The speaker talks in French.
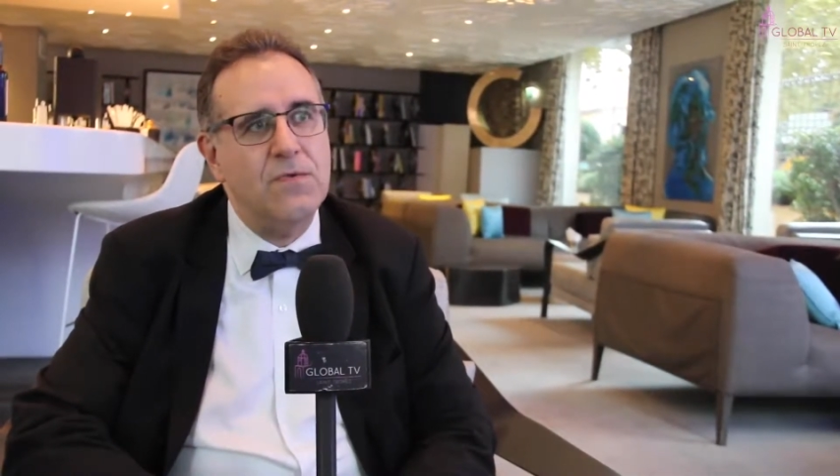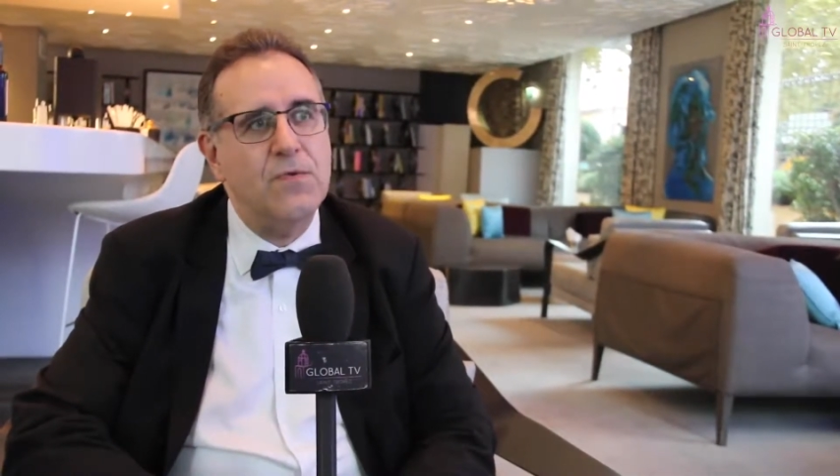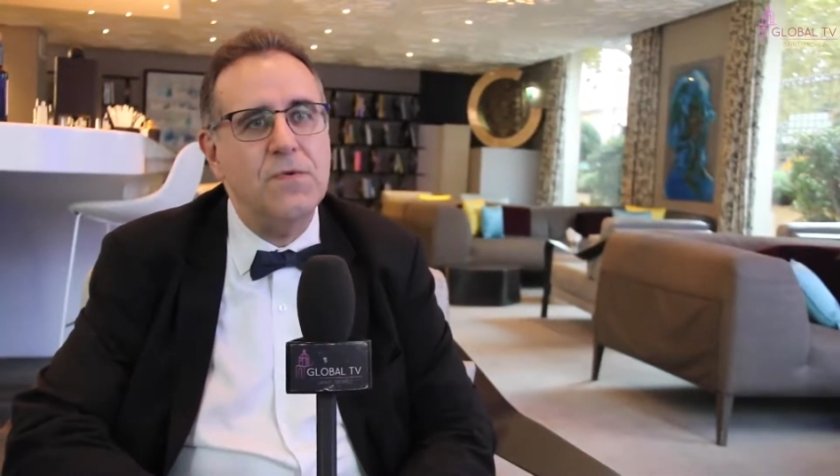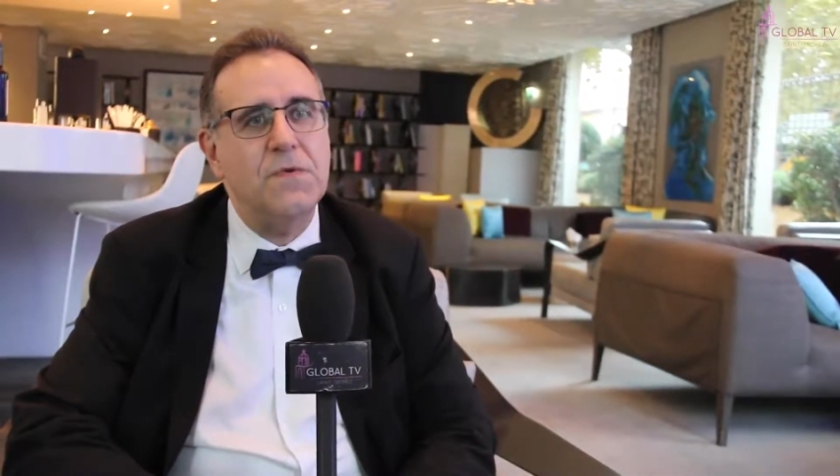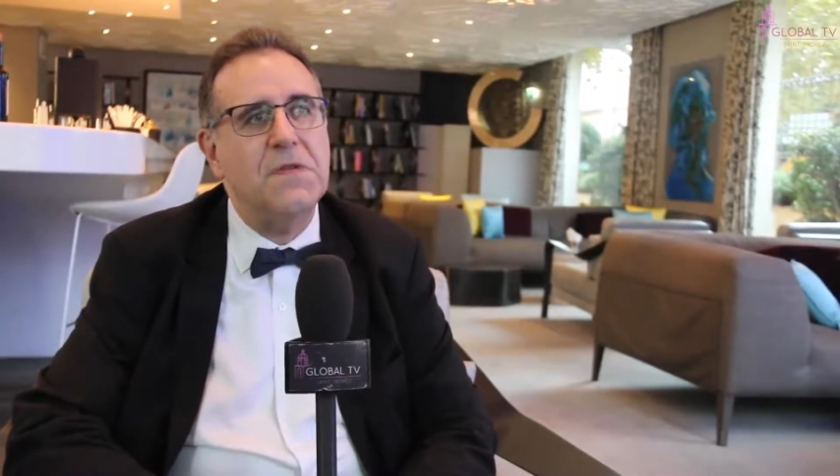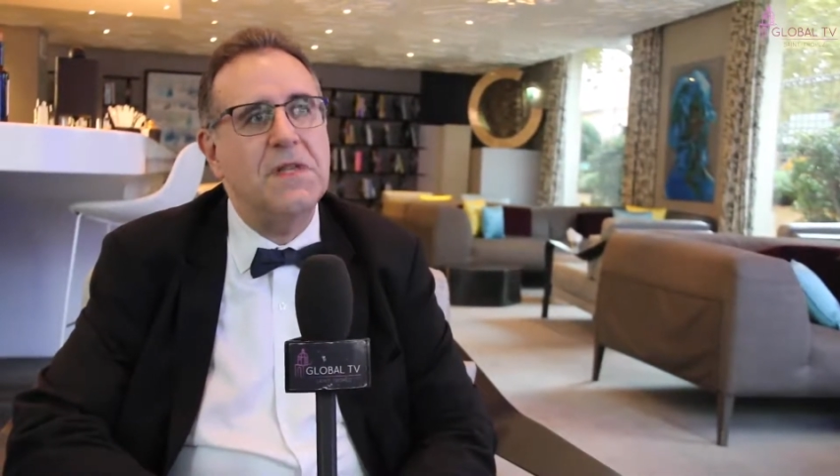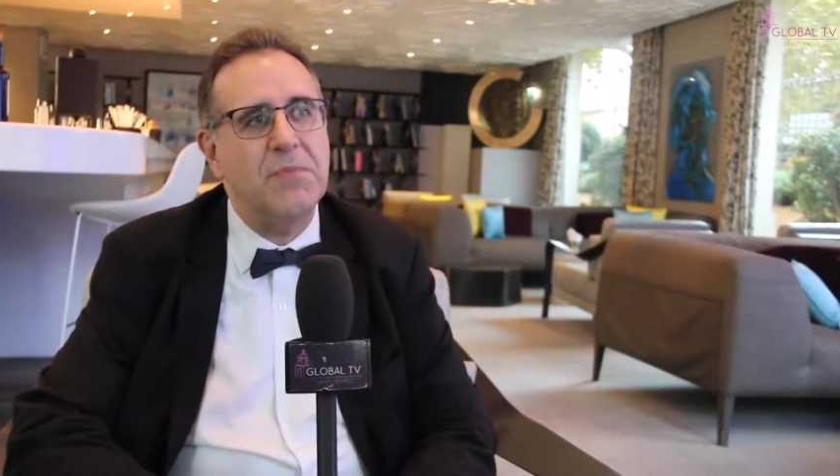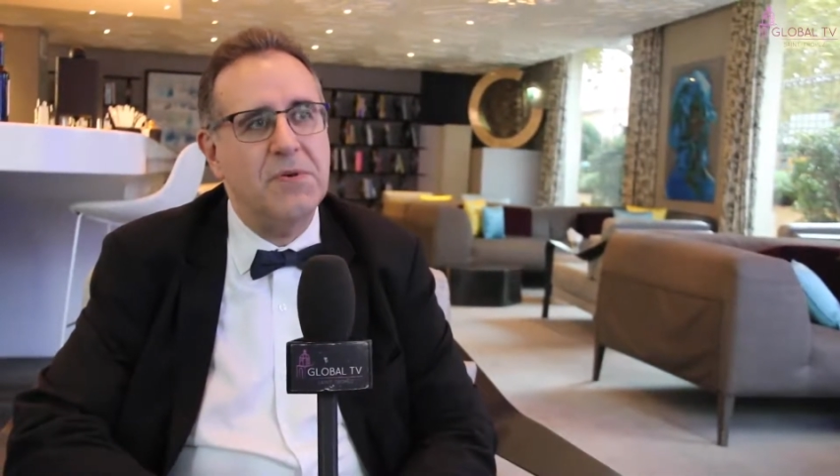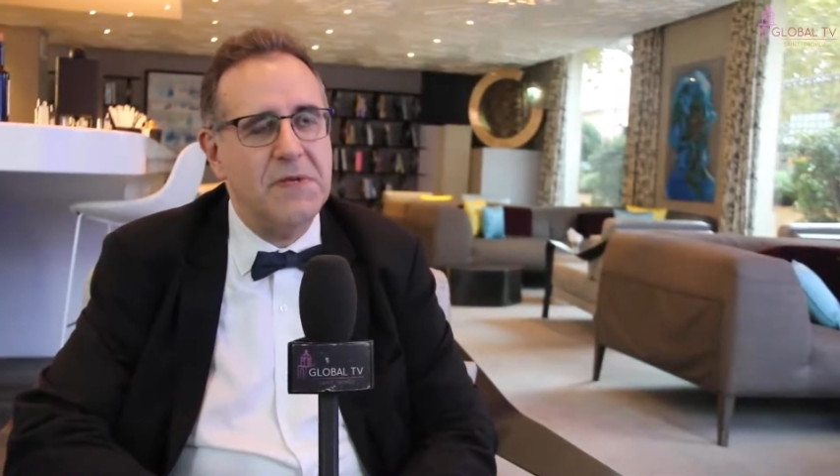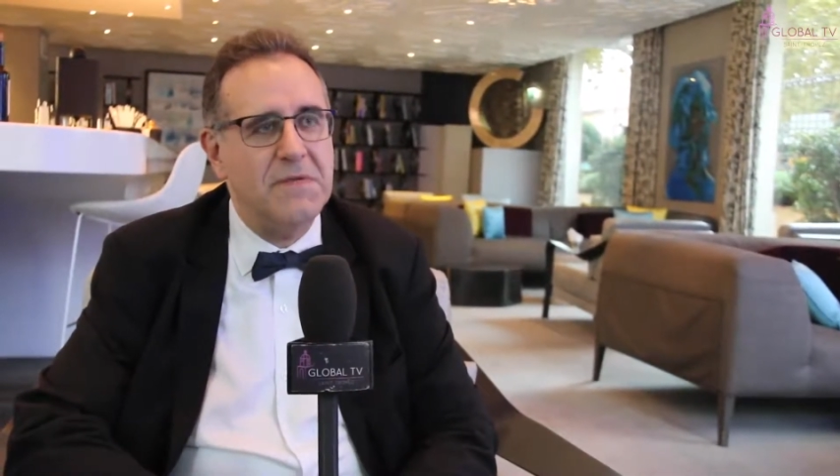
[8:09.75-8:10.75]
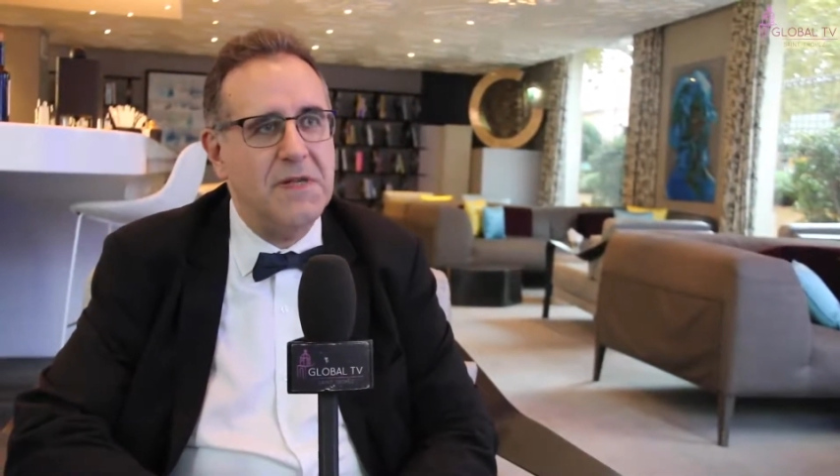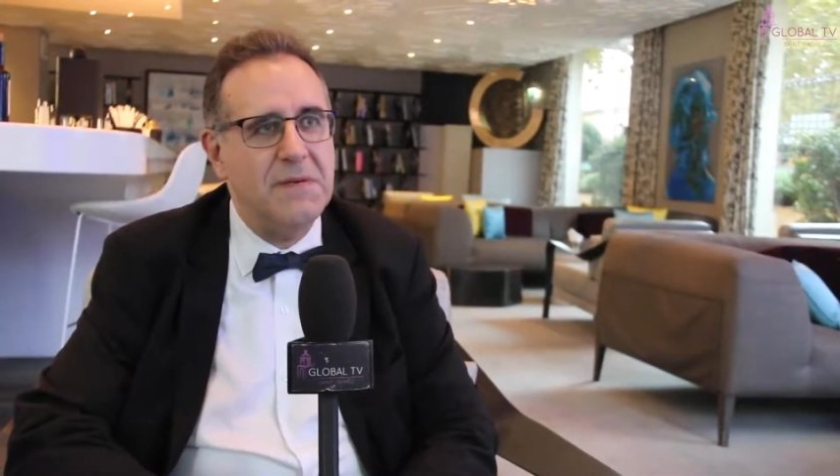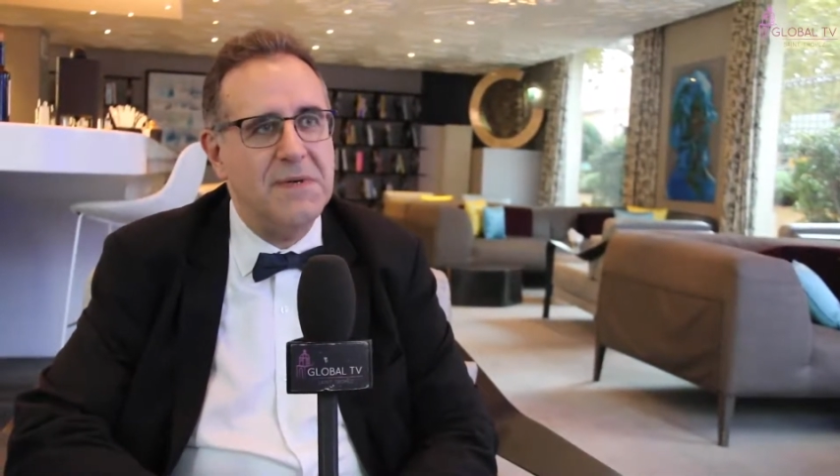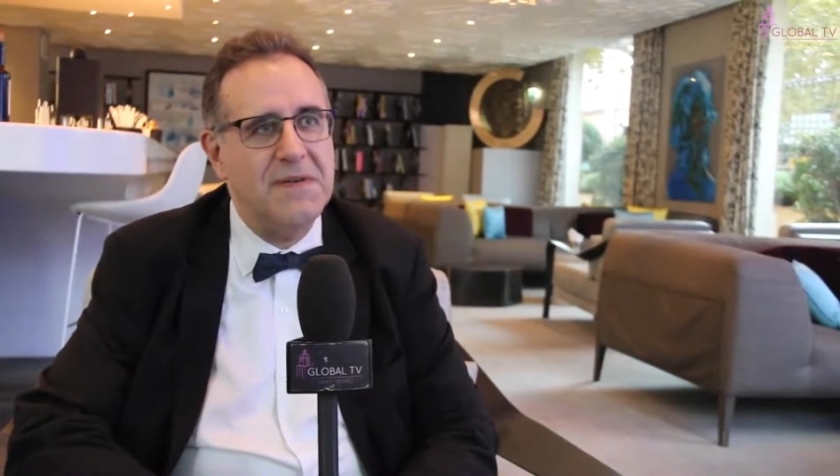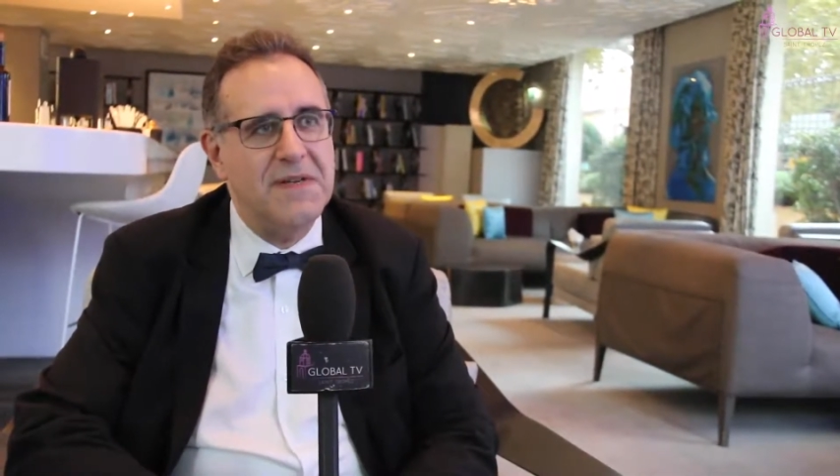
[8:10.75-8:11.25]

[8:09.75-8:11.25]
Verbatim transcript: tous des premiers films.